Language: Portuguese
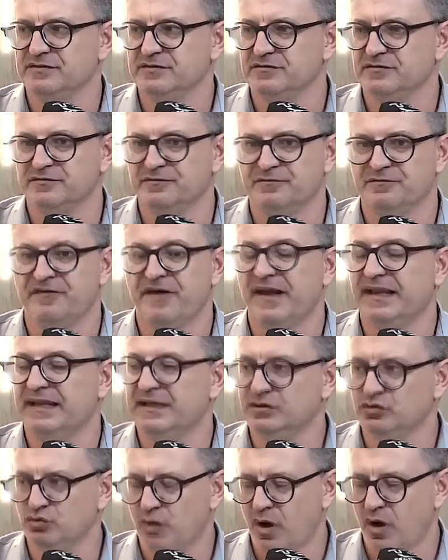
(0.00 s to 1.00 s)

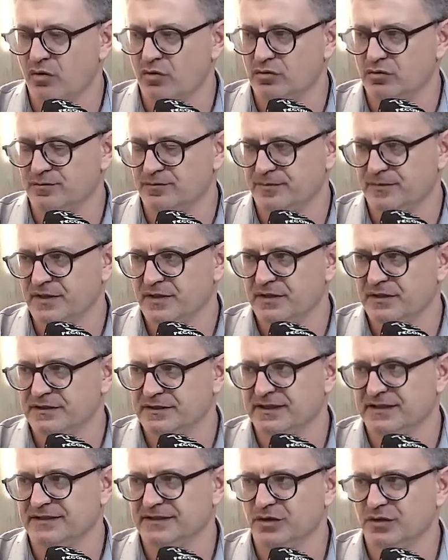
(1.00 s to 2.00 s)
falando algo.
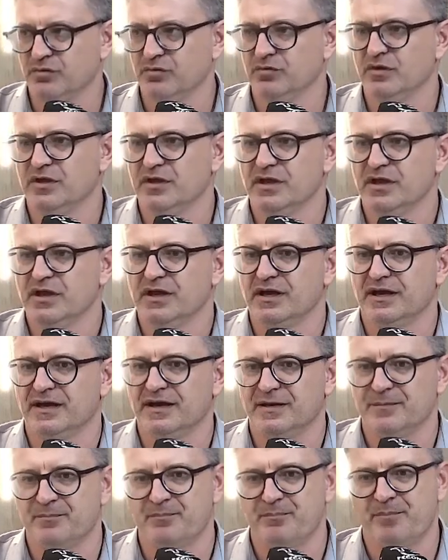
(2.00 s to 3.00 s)
Né? Então,
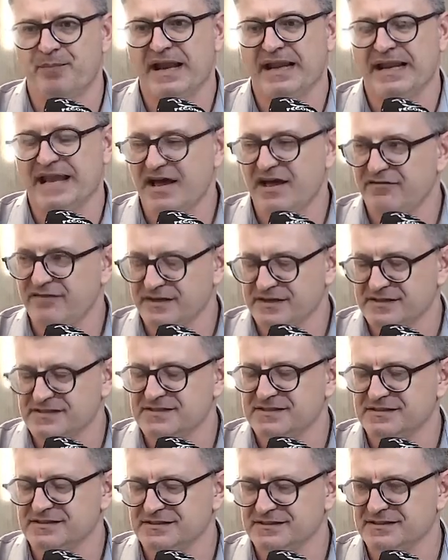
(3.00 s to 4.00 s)
uh,
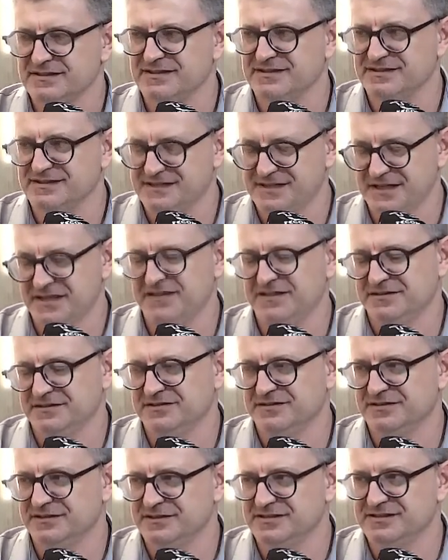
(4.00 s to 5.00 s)
palavras, sim,
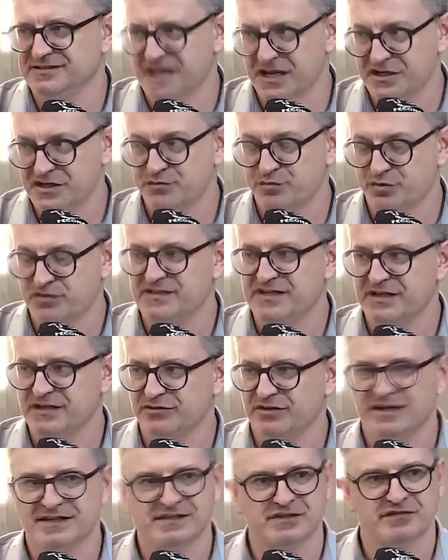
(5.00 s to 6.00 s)
7%
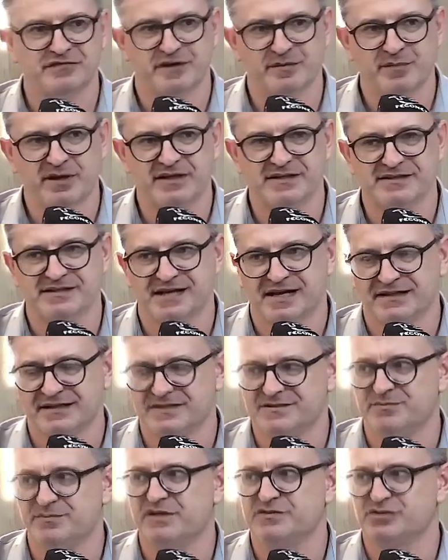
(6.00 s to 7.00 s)
elas são
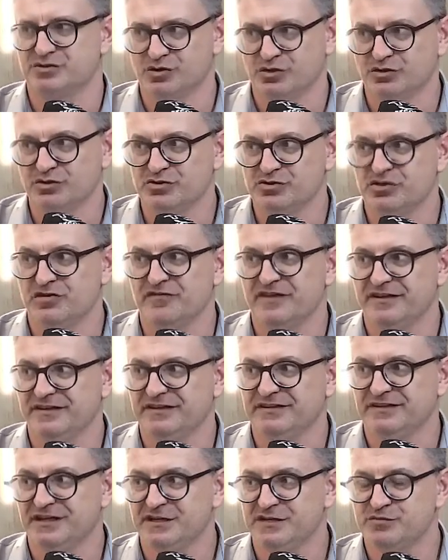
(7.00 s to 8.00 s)
verbalizadas, mas os outros
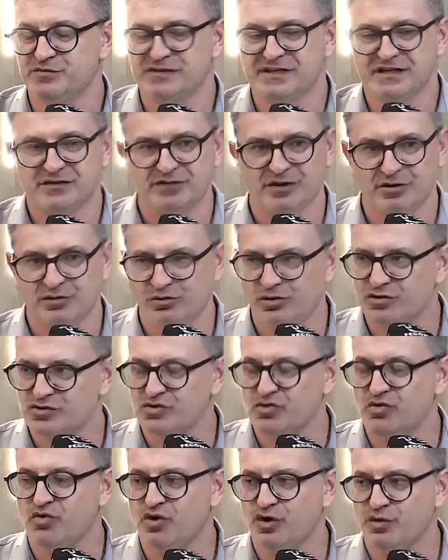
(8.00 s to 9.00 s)
93% é o nosso
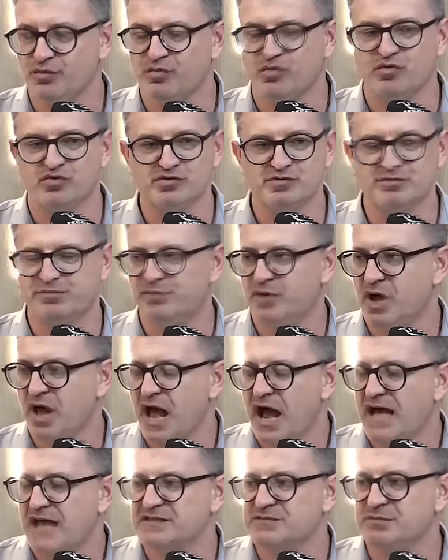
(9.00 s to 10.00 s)
corpo, os,
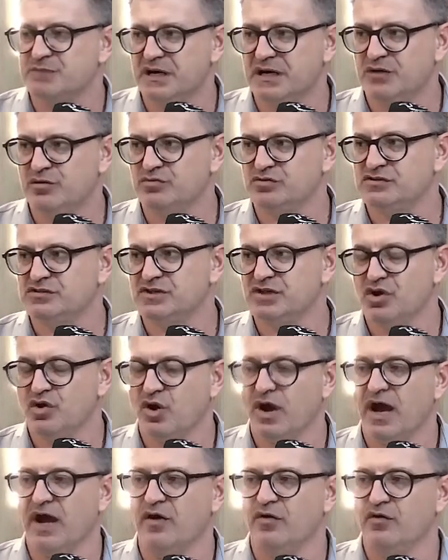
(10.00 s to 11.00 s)
as mãos,
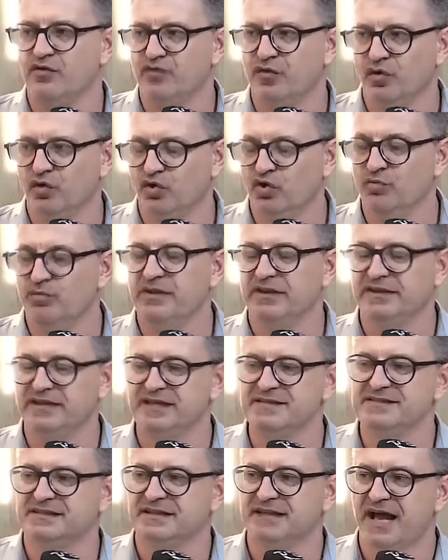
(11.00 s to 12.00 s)
a, o volume,
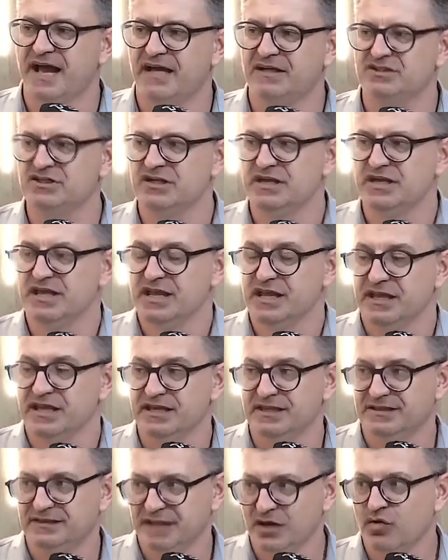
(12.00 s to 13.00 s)
intensidade. E
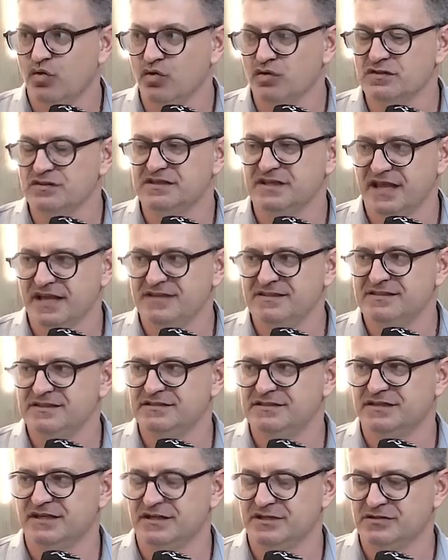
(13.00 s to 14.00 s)
ter consciência
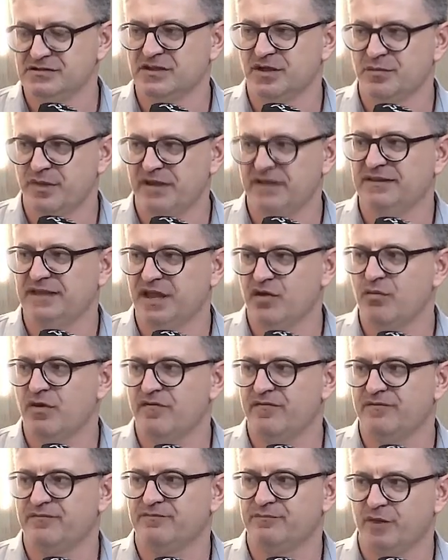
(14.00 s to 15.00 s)
de que isso também tem uma,
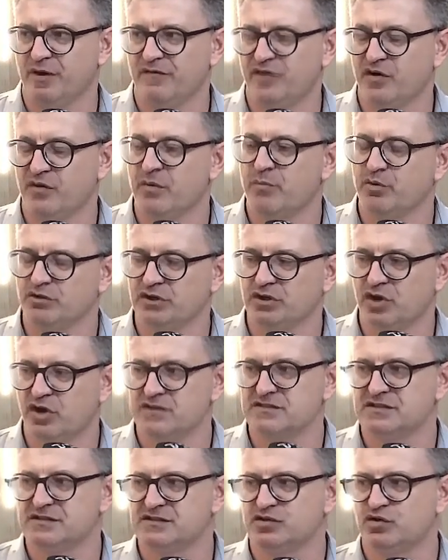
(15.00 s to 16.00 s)
uma forma
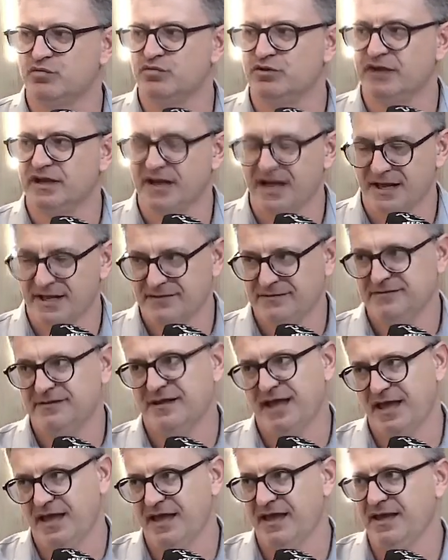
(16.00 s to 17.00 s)
poderosa de se comunicar
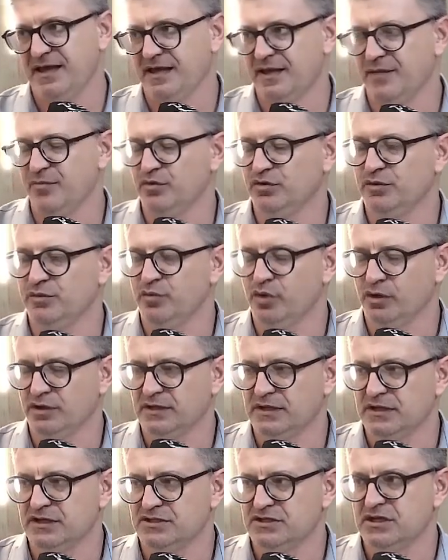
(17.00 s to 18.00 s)
é, é muito
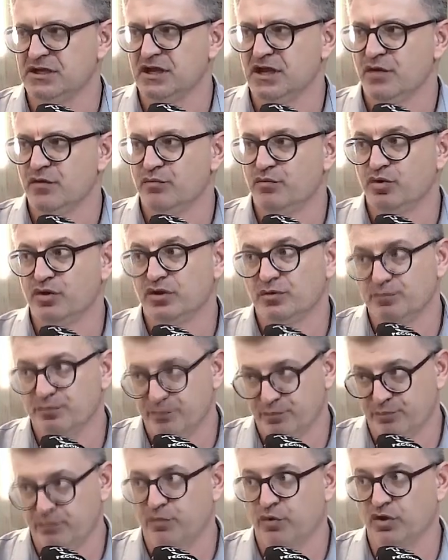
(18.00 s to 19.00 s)
importante. É um
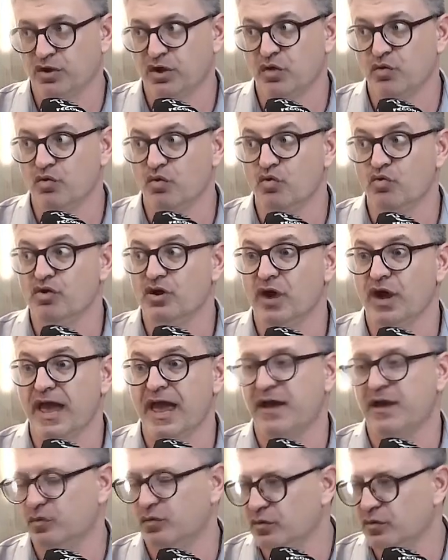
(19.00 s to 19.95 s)
contexto. Porque o, o é, o,